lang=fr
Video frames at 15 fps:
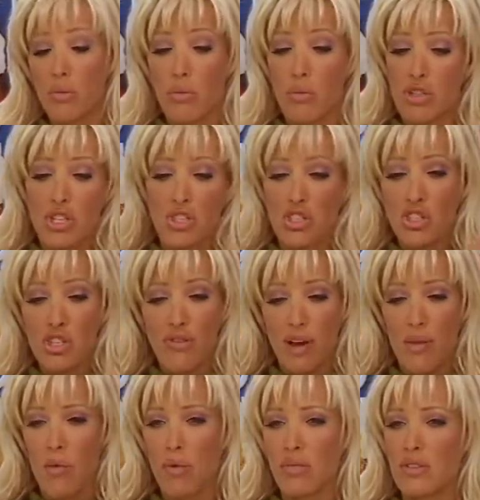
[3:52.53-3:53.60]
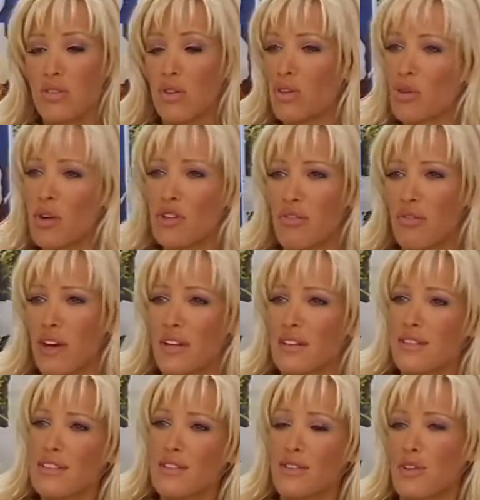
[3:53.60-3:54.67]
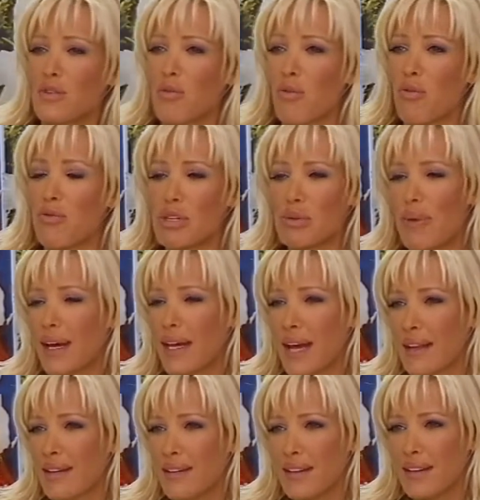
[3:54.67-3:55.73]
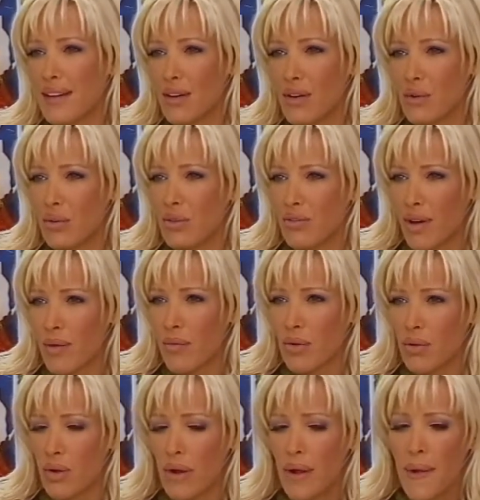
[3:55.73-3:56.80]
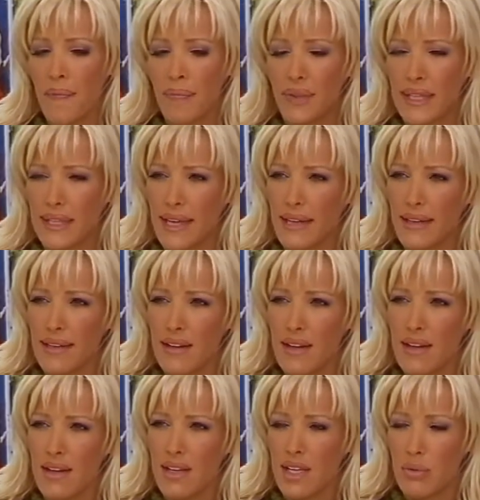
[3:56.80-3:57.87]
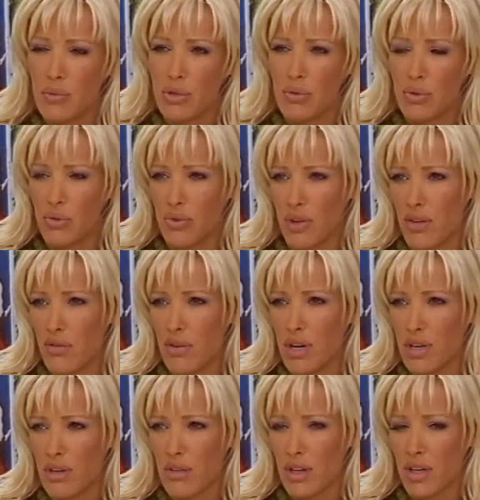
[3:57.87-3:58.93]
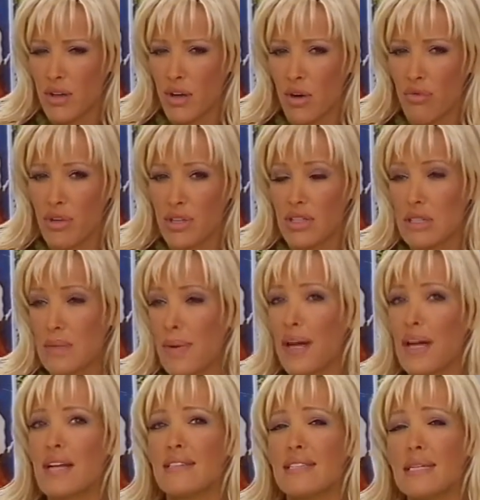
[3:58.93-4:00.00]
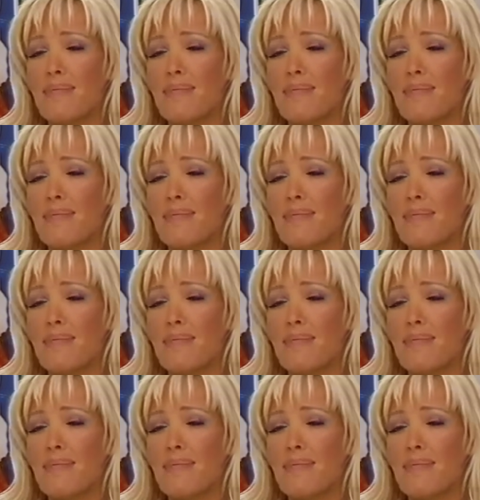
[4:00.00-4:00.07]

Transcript: 6 ans, et puis moi j'ai signé vraiment en me disant chouette, je vais faire un disque, je m'en fous, j'ai pas regardé les clauses vraiment euh, hmm. détaillées, et puis je me suis fait avoir quoi. Et en fait, c'était pas,